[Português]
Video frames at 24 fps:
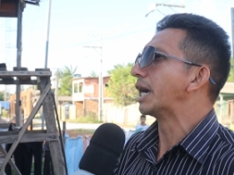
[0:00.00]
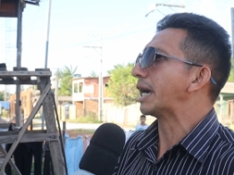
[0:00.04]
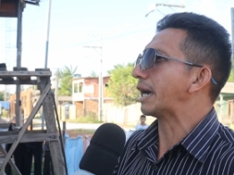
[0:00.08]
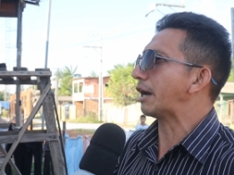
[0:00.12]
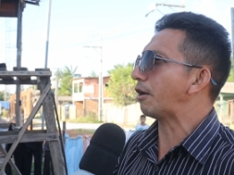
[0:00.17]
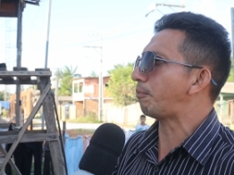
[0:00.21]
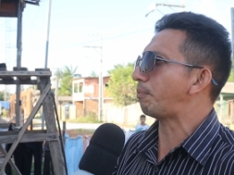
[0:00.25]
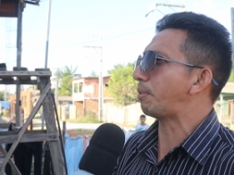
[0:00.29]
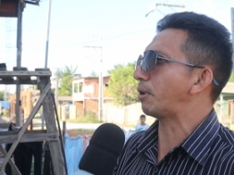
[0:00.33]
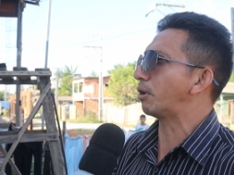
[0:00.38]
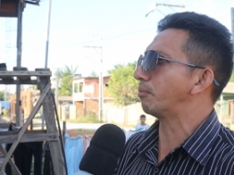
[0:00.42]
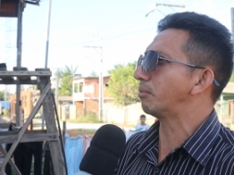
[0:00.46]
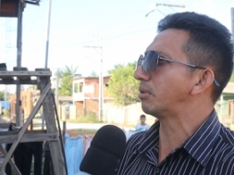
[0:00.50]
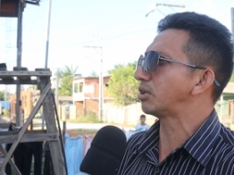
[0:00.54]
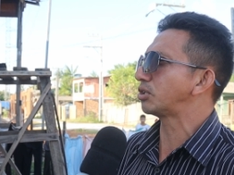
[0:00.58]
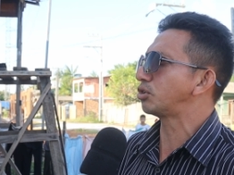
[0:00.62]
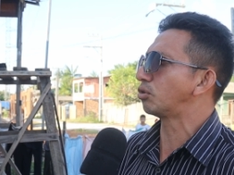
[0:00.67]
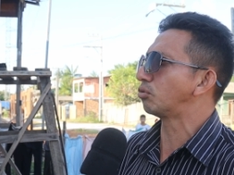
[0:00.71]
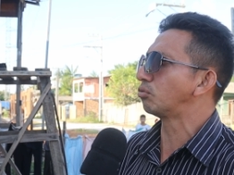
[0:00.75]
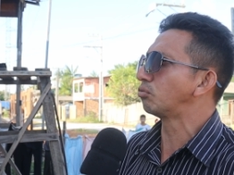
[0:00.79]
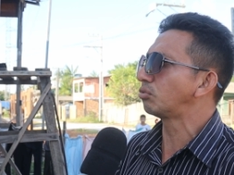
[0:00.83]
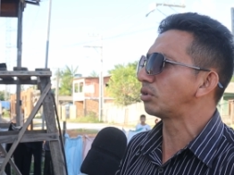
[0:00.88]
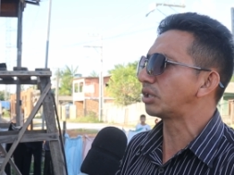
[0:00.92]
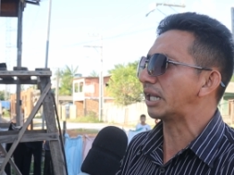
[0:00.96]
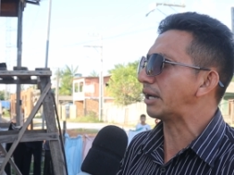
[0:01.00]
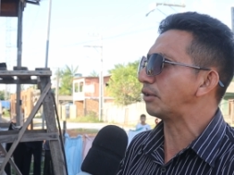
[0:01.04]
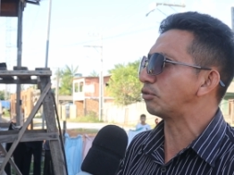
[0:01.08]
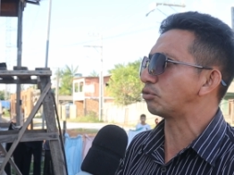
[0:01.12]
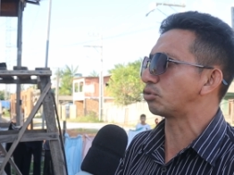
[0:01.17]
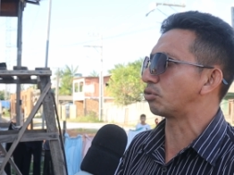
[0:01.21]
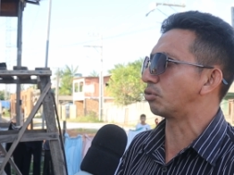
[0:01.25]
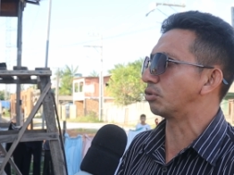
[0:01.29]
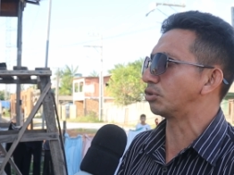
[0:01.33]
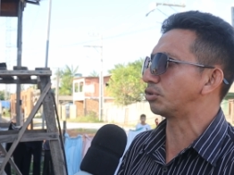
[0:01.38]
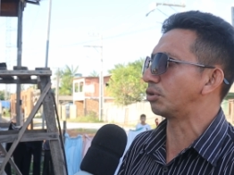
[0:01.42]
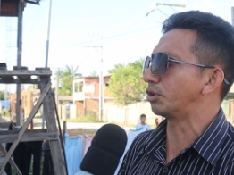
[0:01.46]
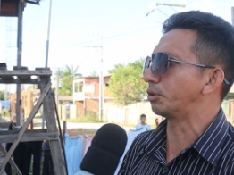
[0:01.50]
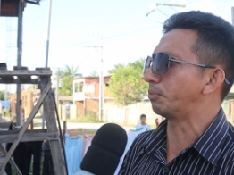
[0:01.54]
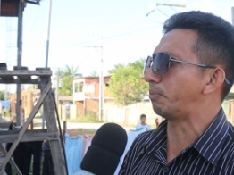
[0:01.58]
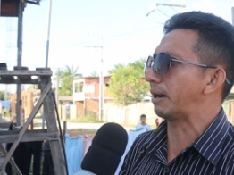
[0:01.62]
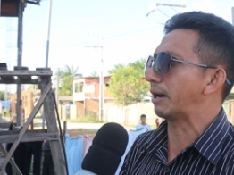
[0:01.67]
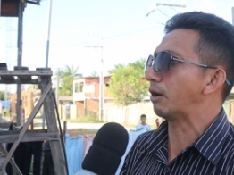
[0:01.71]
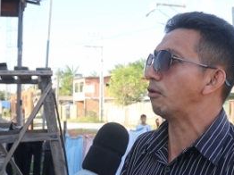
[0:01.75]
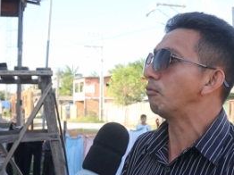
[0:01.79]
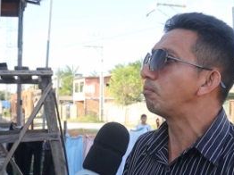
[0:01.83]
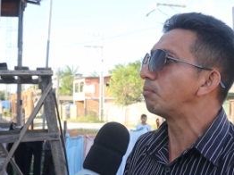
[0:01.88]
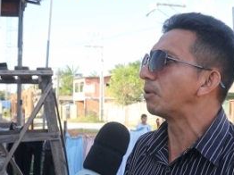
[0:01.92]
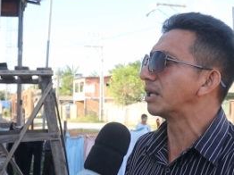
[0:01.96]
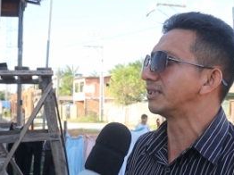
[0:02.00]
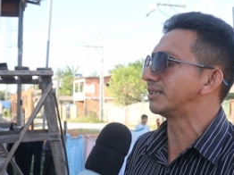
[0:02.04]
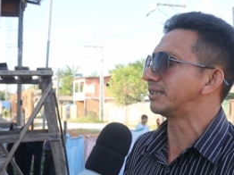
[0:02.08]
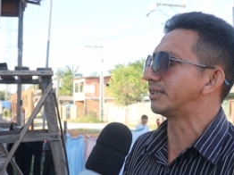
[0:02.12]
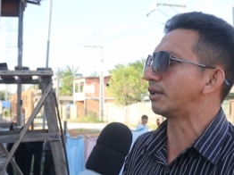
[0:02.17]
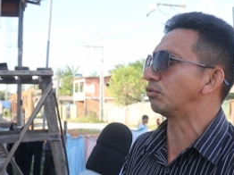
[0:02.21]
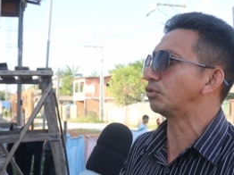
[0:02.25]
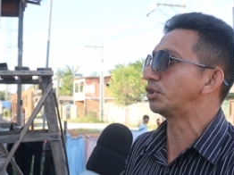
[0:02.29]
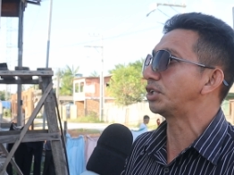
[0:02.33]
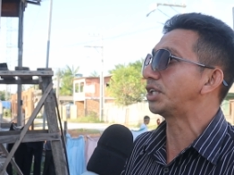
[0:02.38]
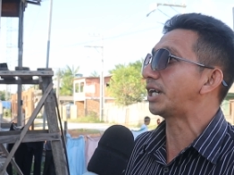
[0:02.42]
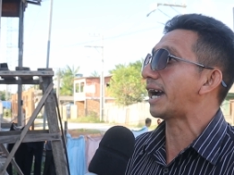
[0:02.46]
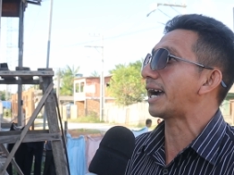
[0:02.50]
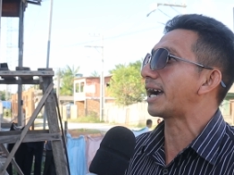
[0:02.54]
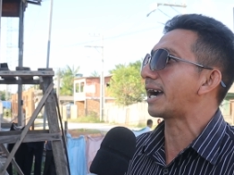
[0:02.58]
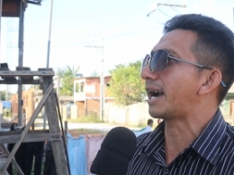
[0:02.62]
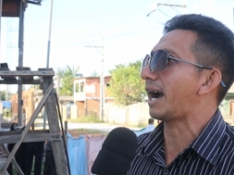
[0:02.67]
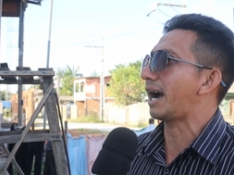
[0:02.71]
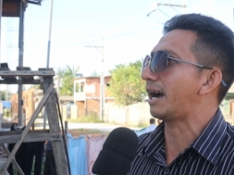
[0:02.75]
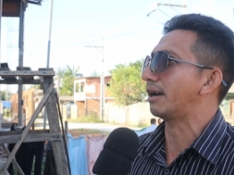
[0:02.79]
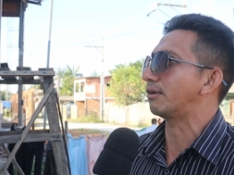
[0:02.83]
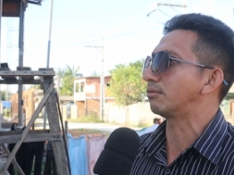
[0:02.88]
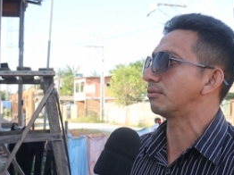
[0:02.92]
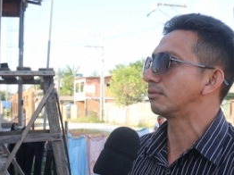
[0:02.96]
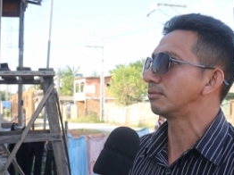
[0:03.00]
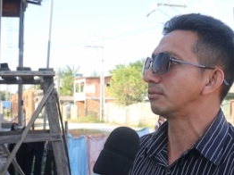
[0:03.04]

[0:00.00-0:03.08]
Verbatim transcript: Eu, pelo menos, eu não tenho condições de pagar um plano de saúde que é caro.